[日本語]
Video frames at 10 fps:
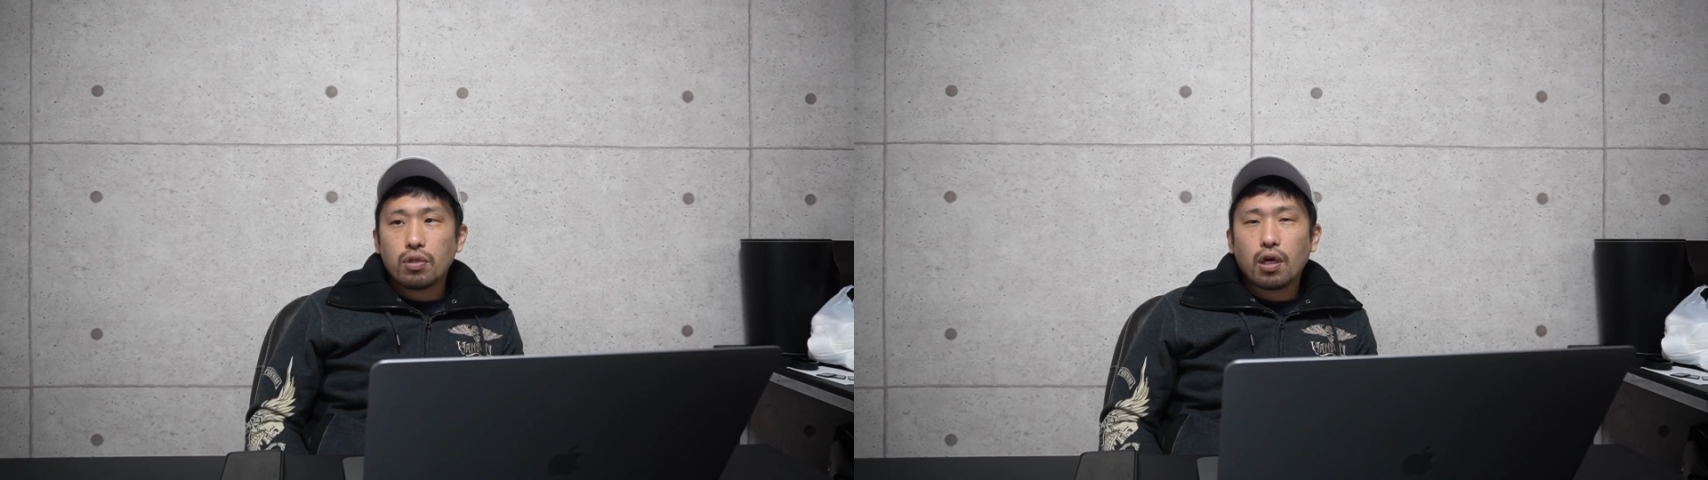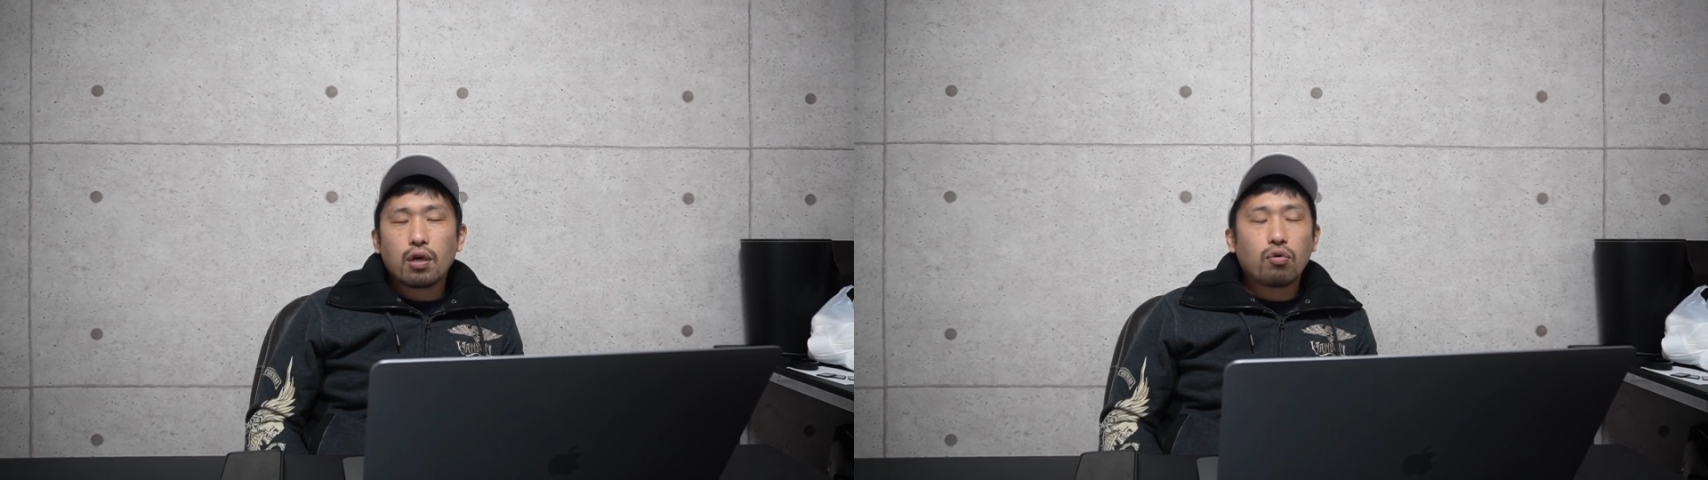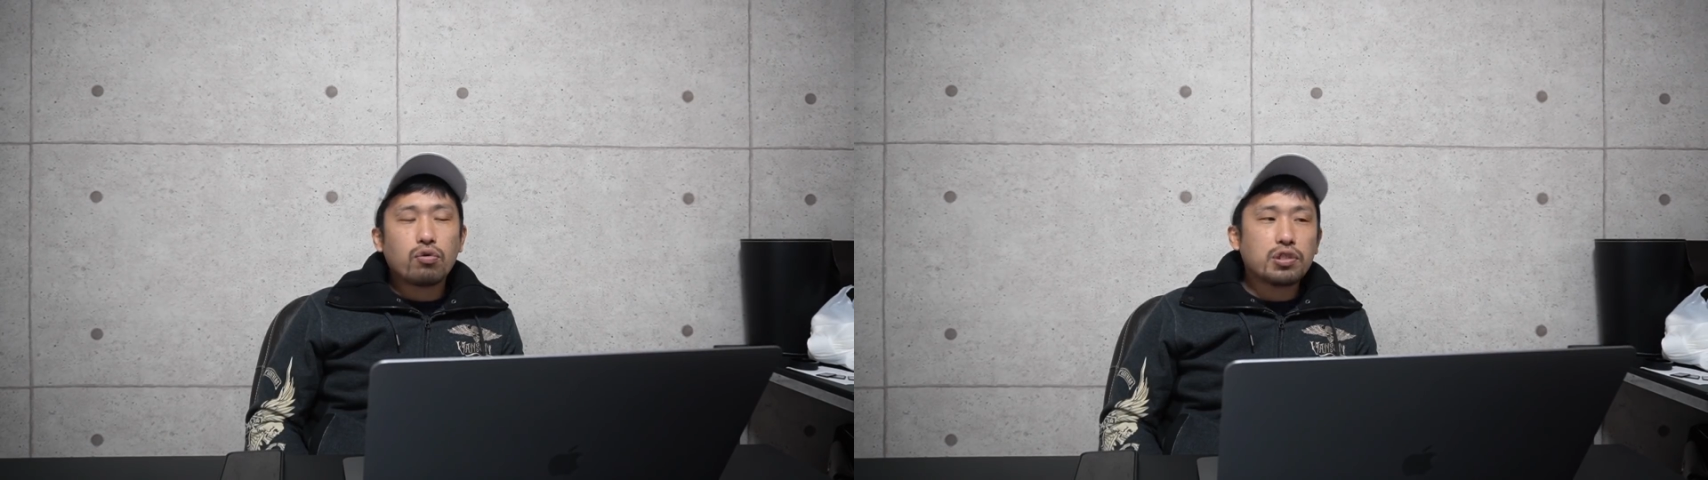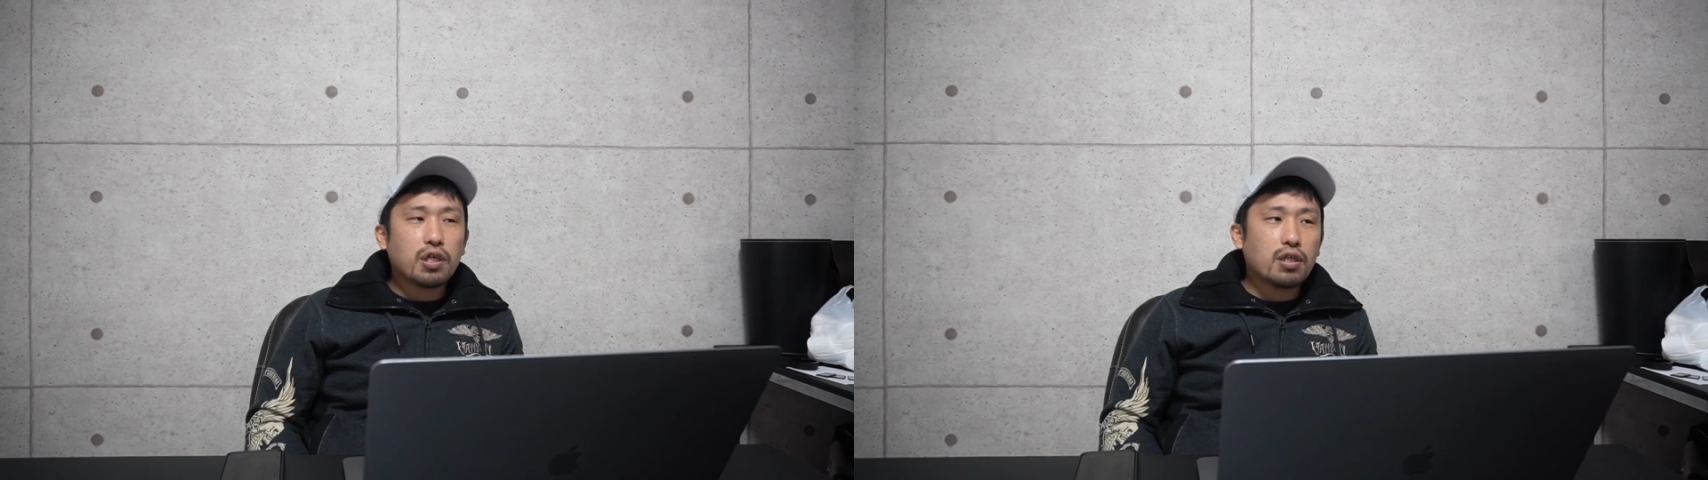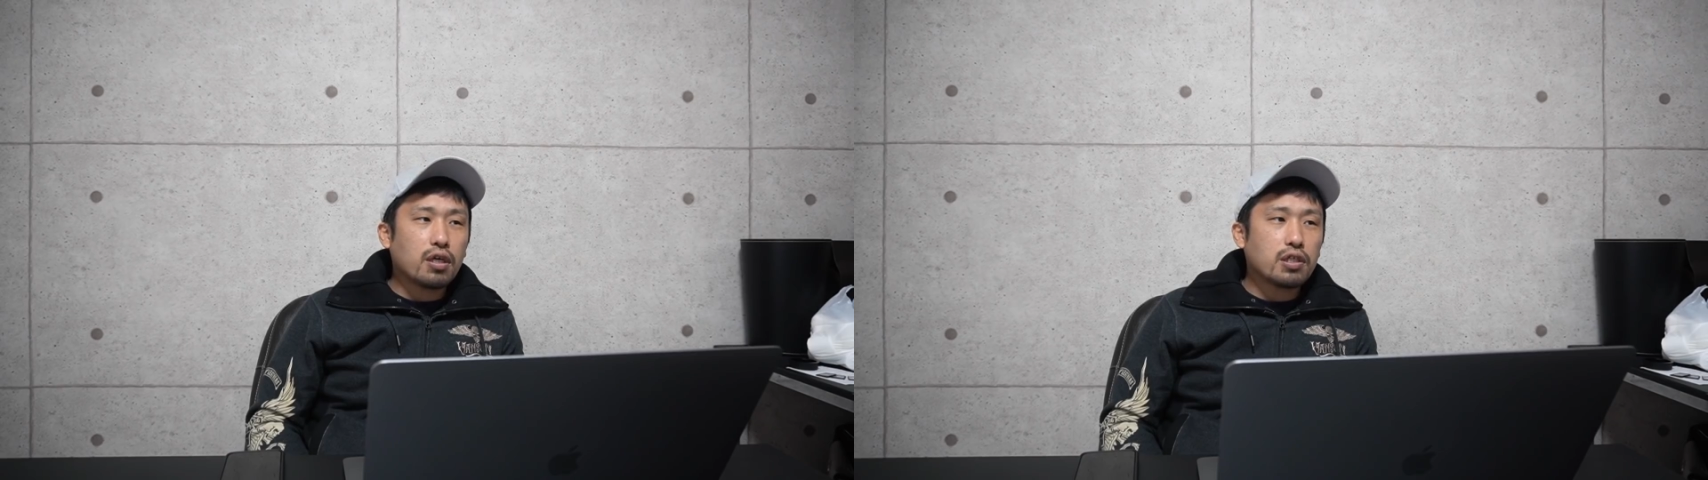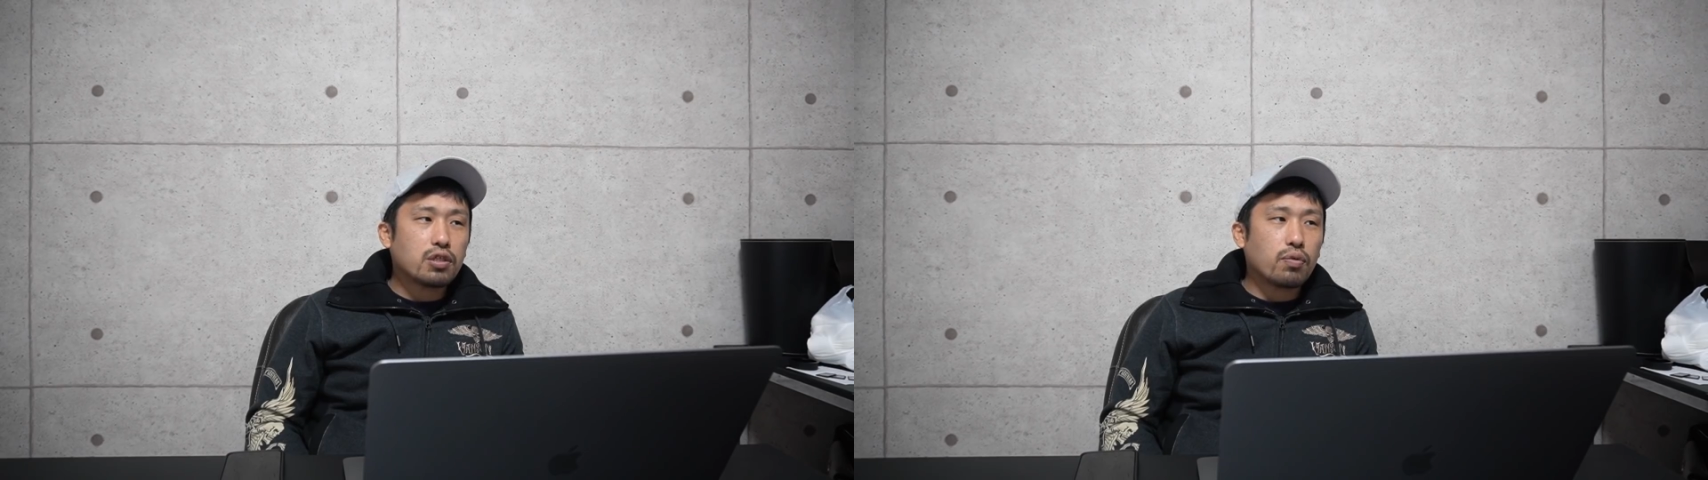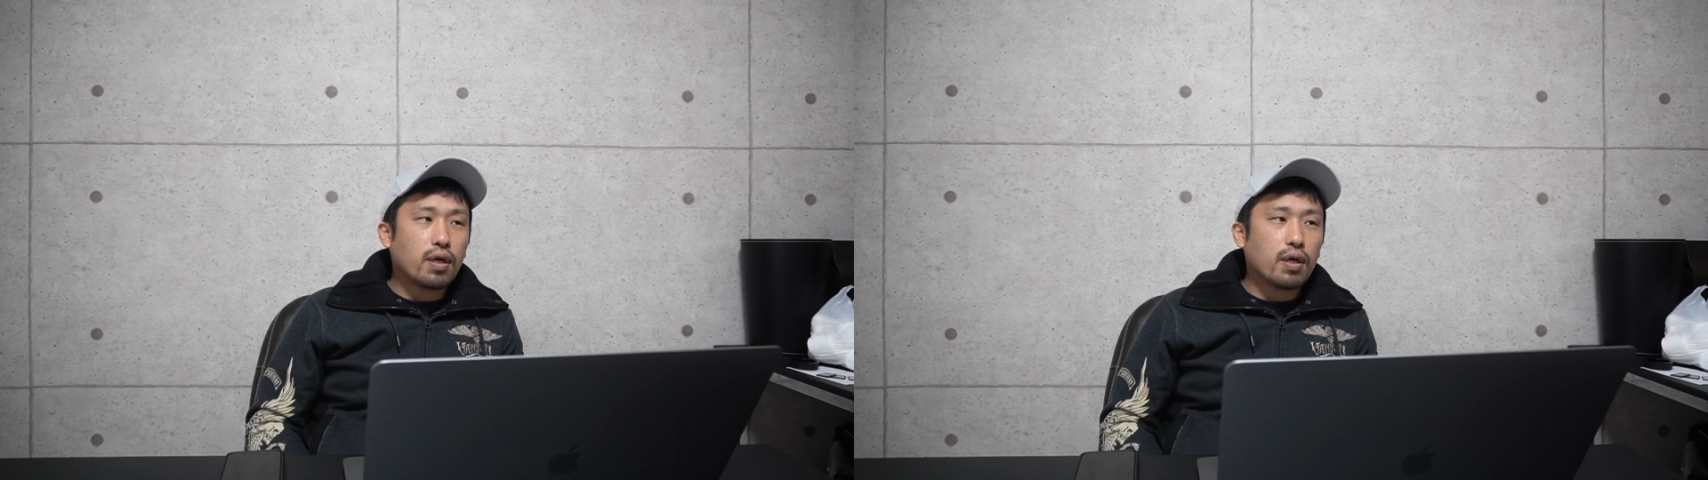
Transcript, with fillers: だからこの試合に関して